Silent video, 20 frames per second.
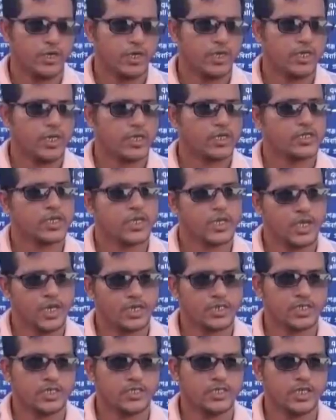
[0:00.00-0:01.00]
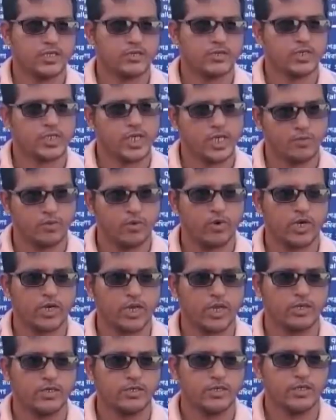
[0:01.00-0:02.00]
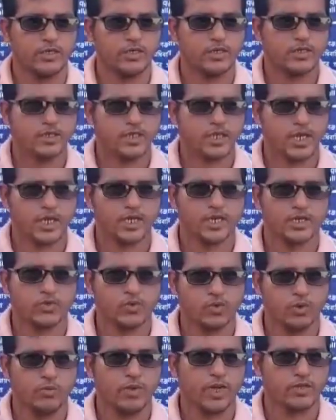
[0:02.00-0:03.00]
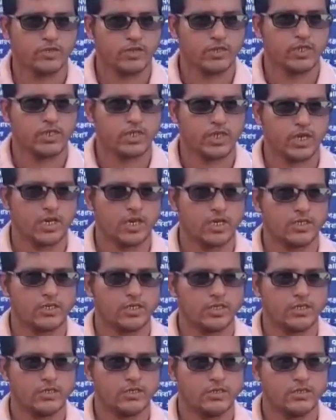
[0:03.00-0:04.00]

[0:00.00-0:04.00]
এটা সেই অ্যাসিড জাতীয় সেই পোকাটাই যেটা নিয়ে তুলফাল চলছে সারা রাজ্যে